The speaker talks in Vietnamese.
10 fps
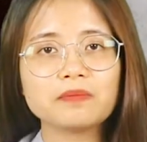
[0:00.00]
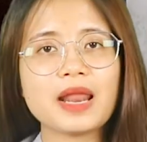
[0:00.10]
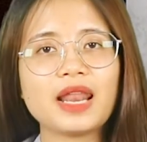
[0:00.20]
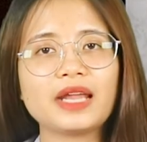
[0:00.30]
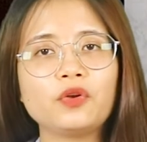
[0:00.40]

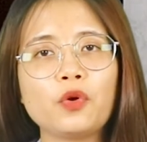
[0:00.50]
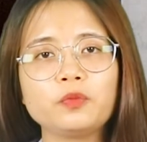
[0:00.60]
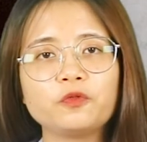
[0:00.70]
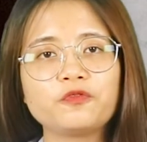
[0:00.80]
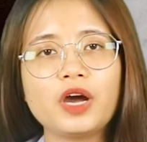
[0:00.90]
Bạn lành
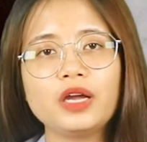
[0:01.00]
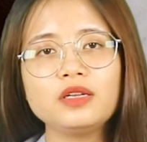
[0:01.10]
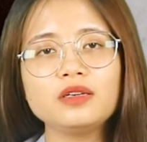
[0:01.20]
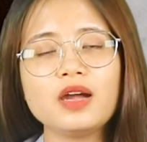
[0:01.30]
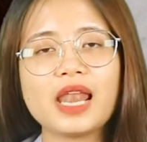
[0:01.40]
lùng với
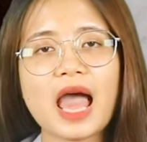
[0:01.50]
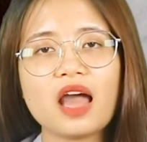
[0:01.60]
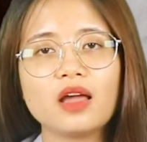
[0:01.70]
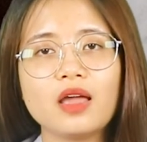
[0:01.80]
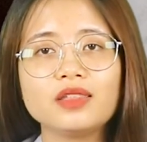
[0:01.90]
những người
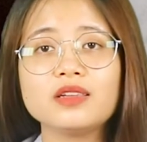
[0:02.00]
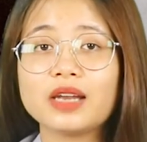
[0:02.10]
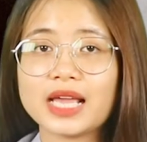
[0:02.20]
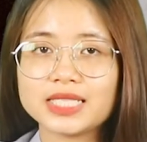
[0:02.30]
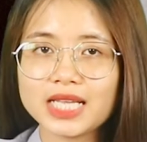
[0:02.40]
lạ
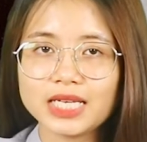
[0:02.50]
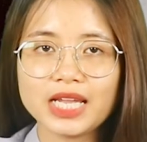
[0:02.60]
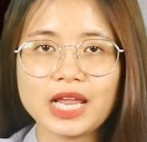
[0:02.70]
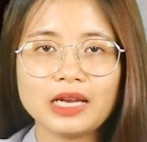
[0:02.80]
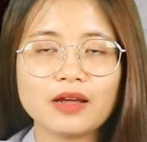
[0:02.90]
nhưng lại rất
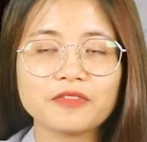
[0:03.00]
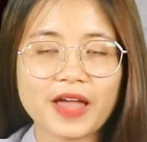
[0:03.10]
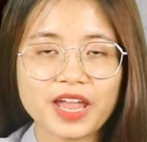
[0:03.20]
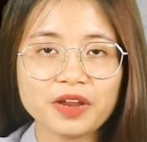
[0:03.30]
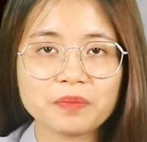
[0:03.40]
điên
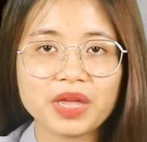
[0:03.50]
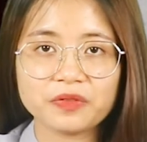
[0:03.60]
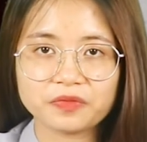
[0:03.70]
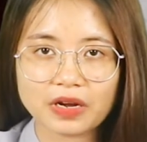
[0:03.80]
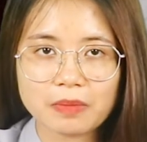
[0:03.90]
và hết
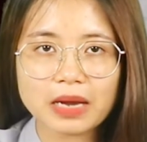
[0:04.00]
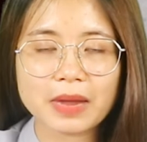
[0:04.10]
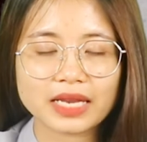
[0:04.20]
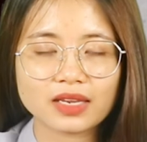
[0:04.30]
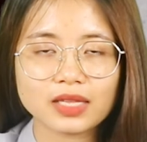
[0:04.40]
mình với
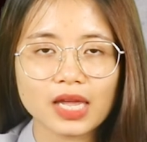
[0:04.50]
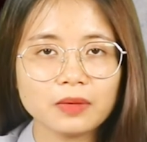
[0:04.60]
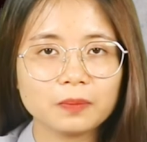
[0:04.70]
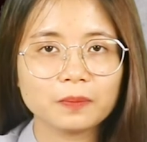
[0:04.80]
bạn bè thân thiết